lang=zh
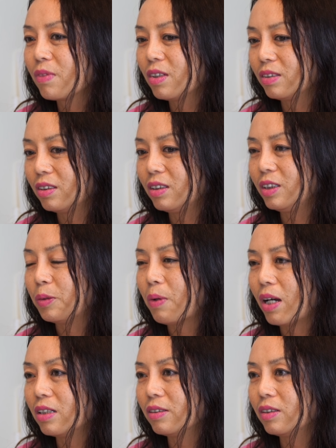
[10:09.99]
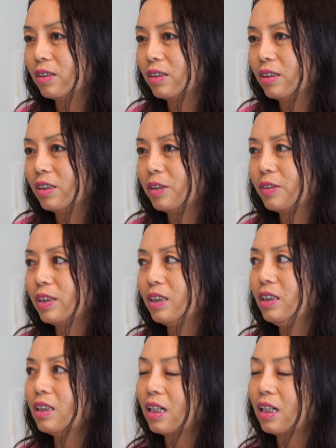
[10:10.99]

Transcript: 就是喜欢，就是就是经